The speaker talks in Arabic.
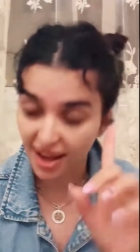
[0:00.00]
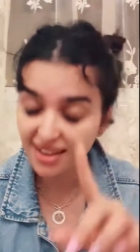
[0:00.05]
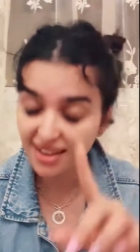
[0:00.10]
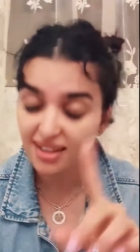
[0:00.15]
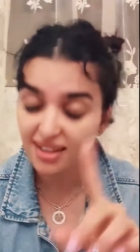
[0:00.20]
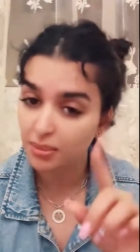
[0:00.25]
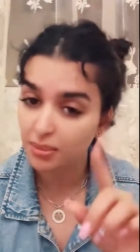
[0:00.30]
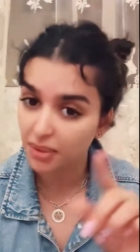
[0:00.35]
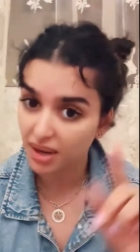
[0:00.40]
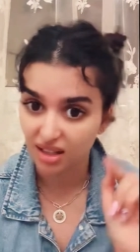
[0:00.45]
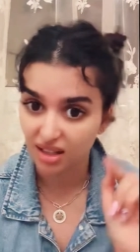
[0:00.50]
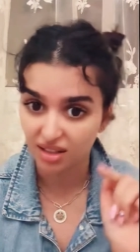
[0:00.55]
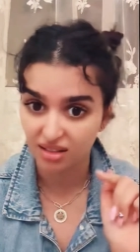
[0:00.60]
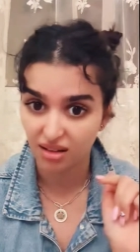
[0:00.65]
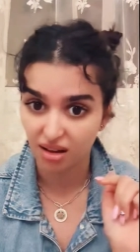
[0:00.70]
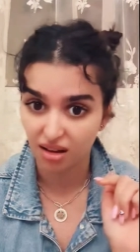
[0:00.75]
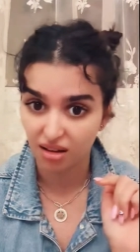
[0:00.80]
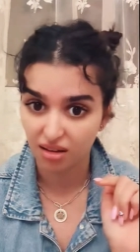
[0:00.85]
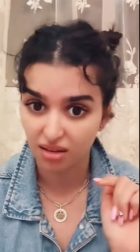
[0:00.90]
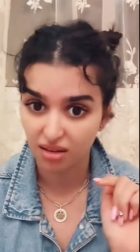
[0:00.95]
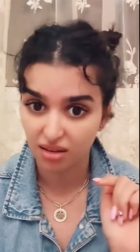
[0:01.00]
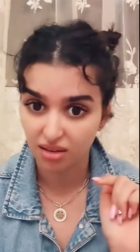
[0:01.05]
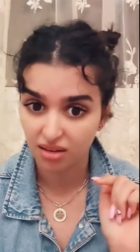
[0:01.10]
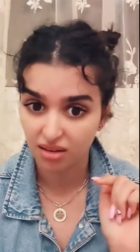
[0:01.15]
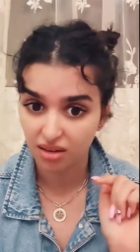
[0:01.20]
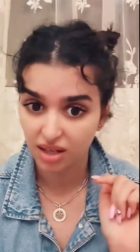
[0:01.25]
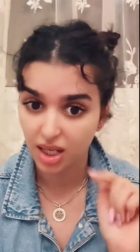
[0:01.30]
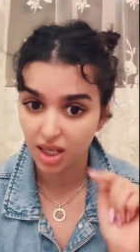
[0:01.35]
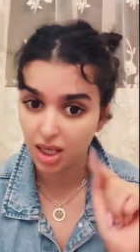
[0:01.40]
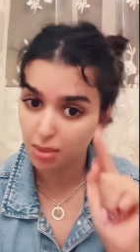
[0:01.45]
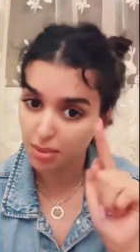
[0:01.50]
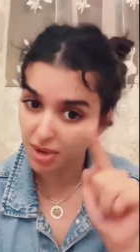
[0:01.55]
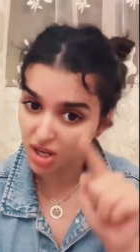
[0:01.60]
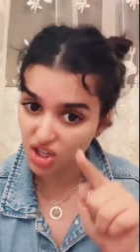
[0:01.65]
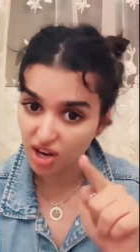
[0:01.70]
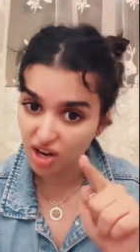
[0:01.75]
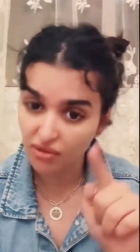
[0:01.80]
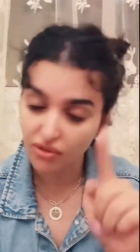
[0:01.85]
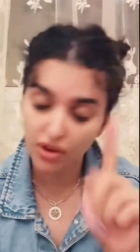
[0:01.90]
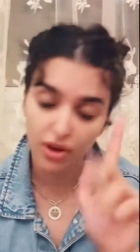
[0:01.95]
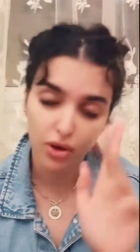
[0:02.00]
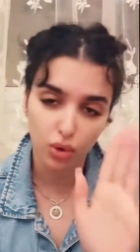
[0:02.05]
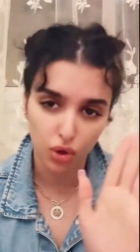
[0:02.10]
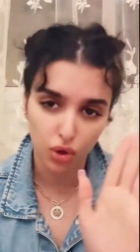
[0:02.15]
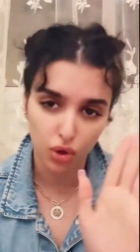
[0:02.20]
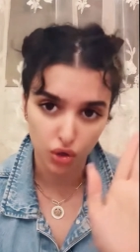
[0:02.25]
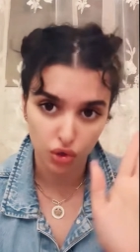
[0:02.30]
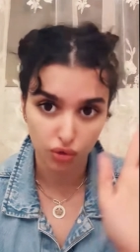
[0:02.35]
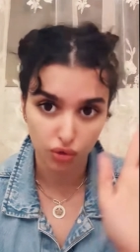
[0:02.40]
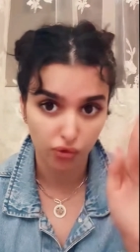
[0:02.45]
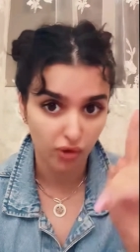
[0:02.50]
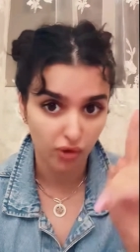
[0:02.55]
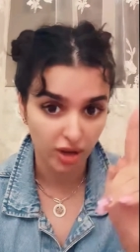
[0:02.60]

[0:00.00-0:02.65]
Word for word: مع اني مريضة اللي ما شافها يروح